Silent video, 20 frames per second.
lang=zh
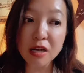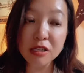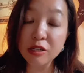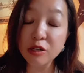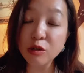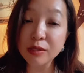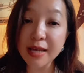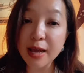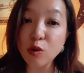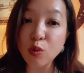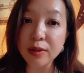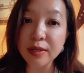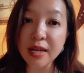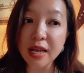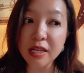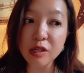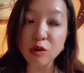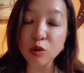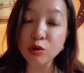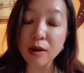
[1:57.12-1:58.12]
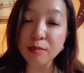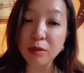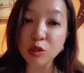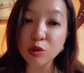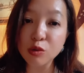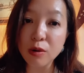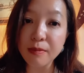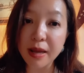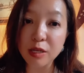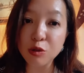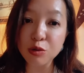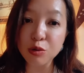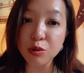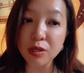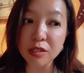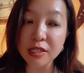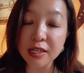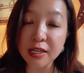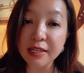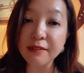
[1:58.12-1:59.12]
只有在国内有专门做美剧的
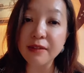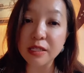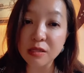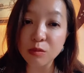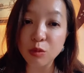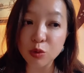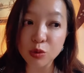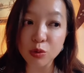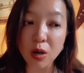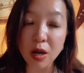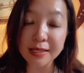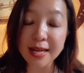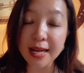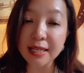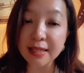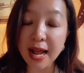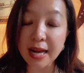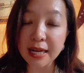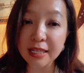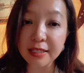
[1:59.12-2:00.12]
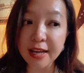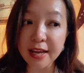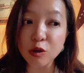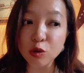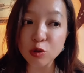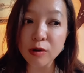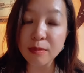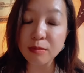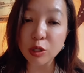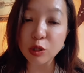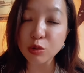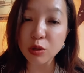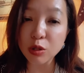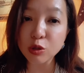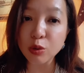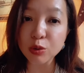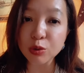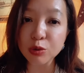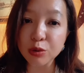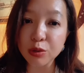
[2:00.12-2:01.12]
这个英文字幕组，啊，在意大利也有专门做
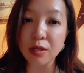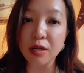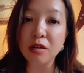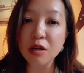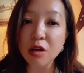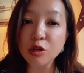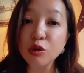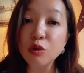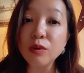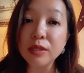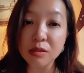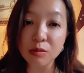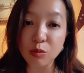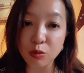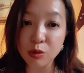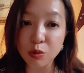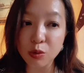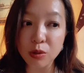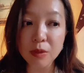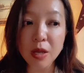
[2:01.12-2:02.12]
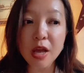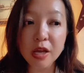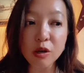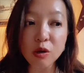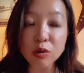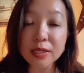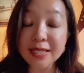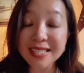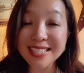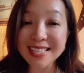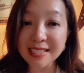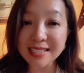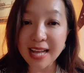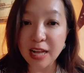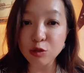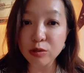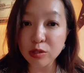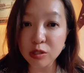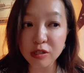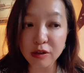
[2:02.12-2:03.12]
中剧的中文字幕组。尤其仙侠
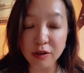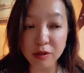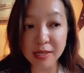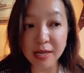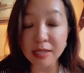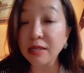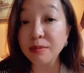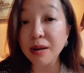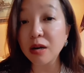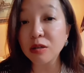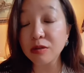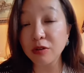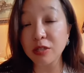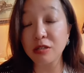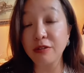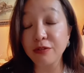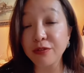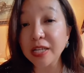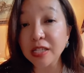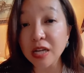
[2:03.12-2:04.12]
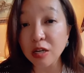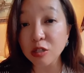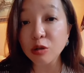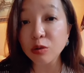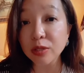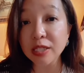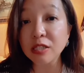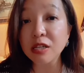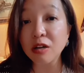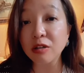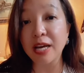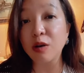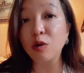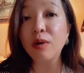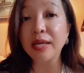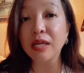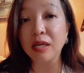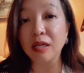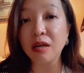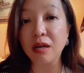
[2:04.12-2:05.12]
剧是在这边是常受青少年
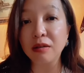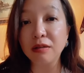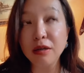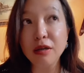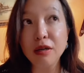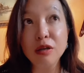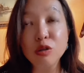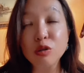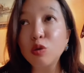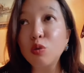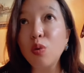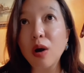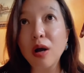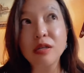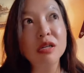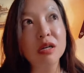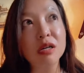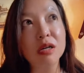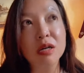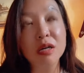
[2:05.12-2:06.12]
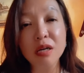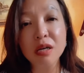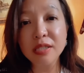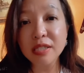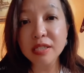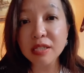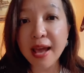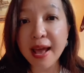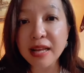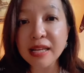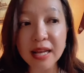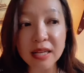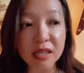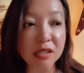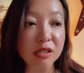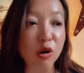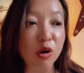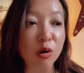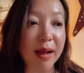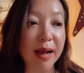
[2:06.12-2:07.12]
欢迎的。就是我是前年的
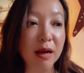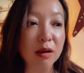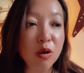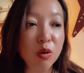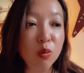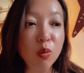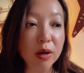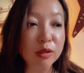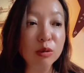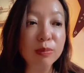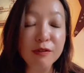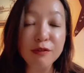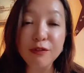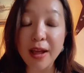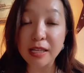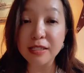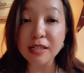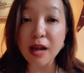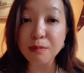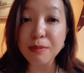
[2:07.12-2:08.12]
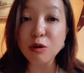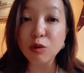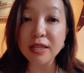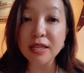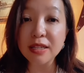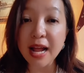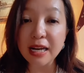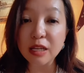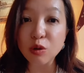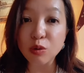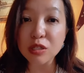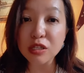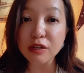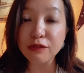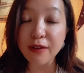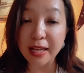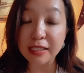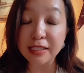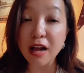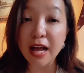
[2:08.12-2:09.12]
时候吧，我就被反向被我的意大利同事
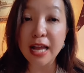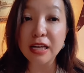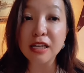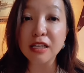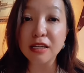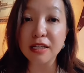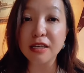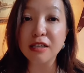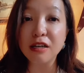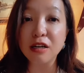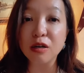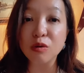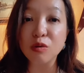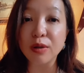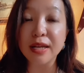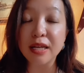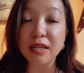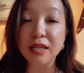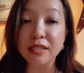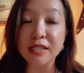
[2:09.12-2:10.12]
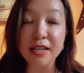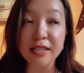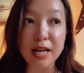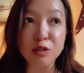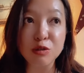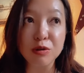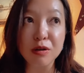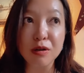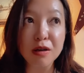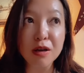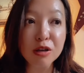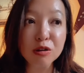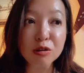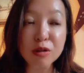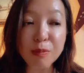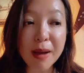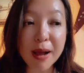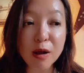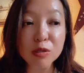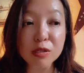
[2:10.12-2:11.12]
反向安利了一个国内的仙侠剧。就到
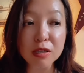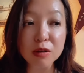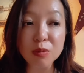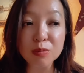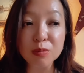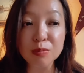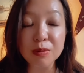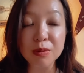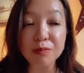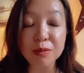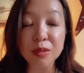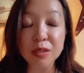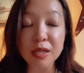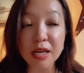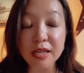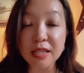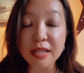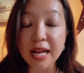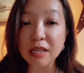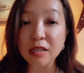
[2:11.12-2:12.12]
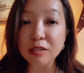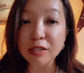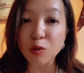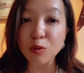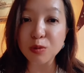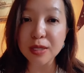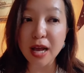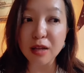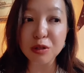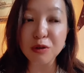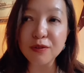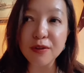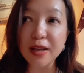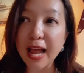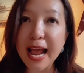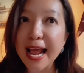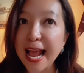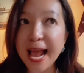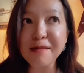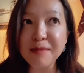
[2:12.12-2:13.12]
办公室，我们不那个意大利的小姑娘都问，哎
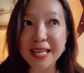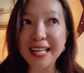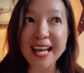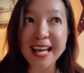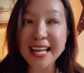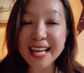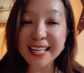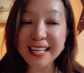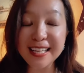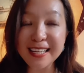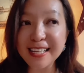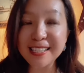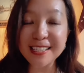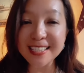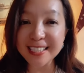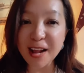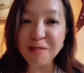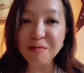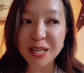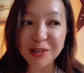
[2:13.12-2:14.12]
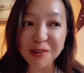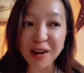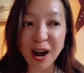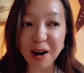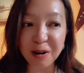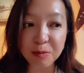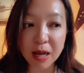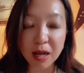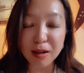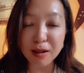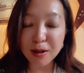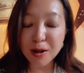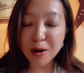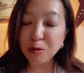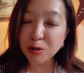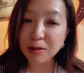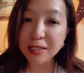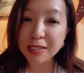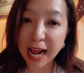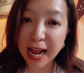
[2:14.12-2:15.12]
哎，那丽，你你是香蜜女孩吗？我
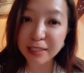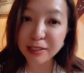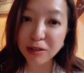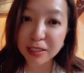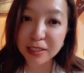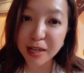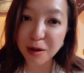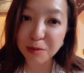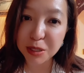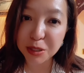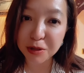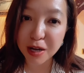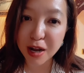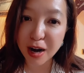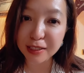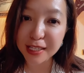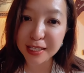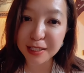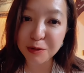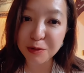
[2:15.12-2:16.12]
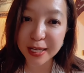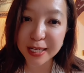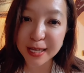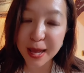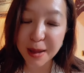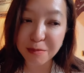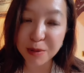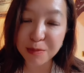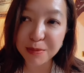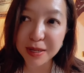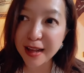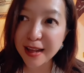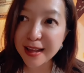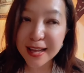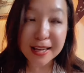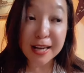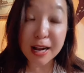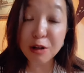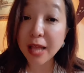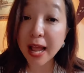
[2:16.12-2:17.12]
说啥叫个香蜜女孩？听得我一脸懵逼。
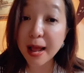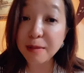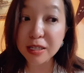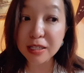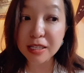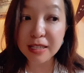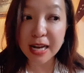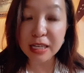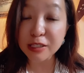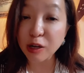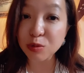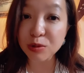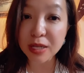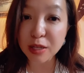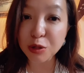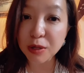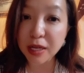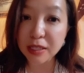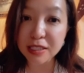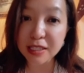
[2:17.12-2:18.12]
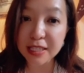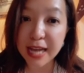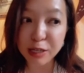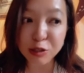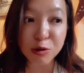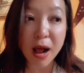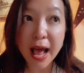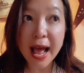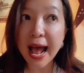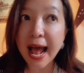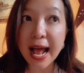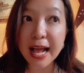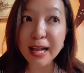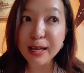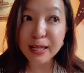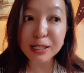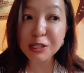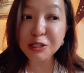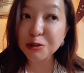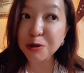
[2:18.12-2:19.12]
然后他们的意大利小姑娘都很惊讶，说啊，
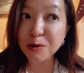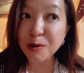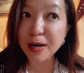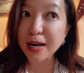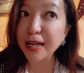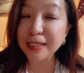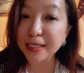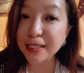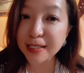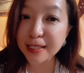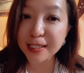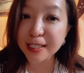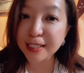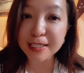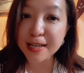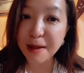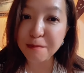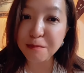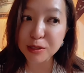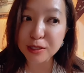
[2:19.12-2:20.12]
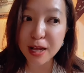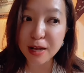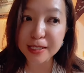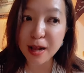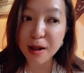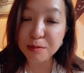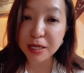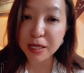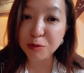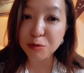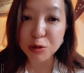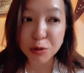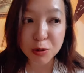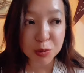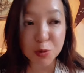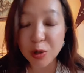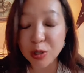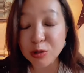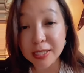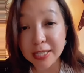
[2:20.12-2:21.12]
你是中国人，你竟你竟然不知道香蜜？我说
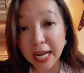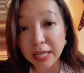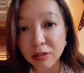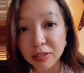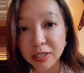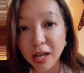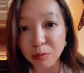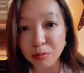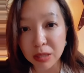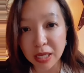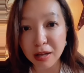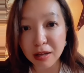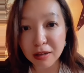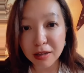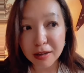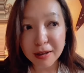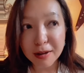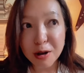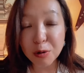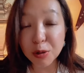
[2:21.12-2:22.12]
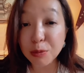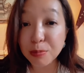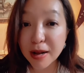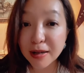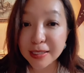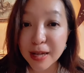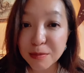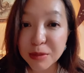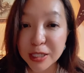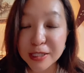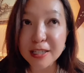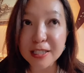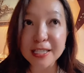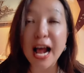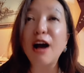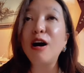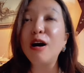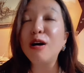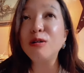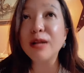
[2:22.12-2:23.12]
我说啥叫香蜜？我都。不知道《香蜜》是个啥
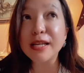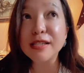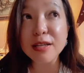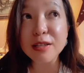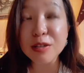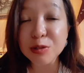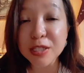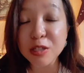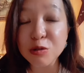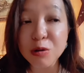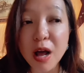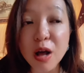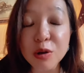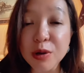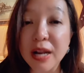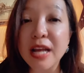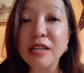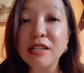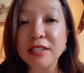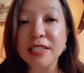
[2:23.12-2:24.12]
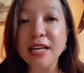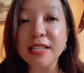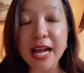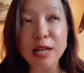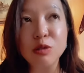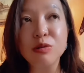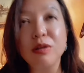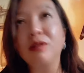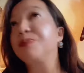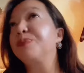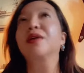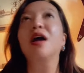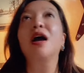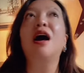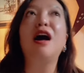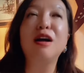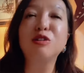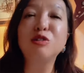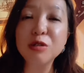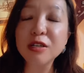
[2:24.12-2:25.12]
哦，后来才弄清楚哦，原来是个仙侠剧
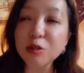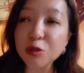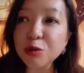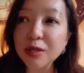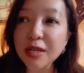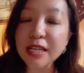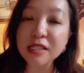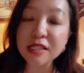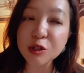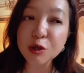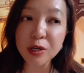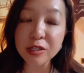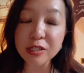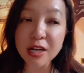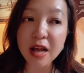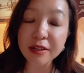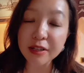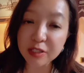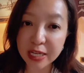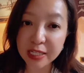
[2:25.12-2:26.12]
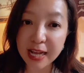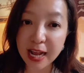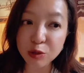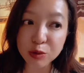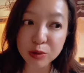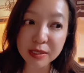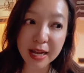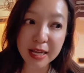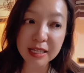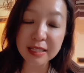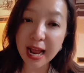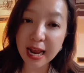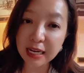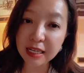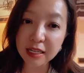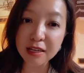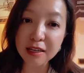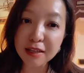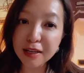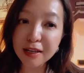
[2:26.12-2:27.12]
啊，就是就类似于这样的仙侠剧，在意大
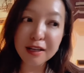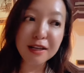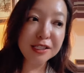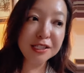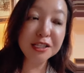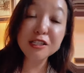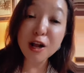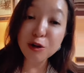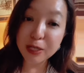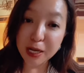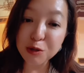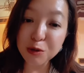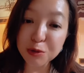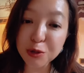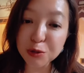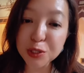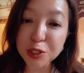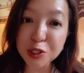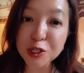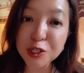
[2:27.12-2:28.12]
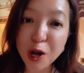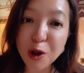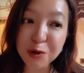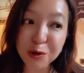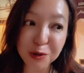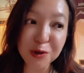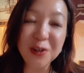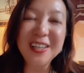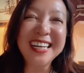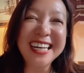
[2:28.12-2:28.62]
利青少年中，尤其是少女中，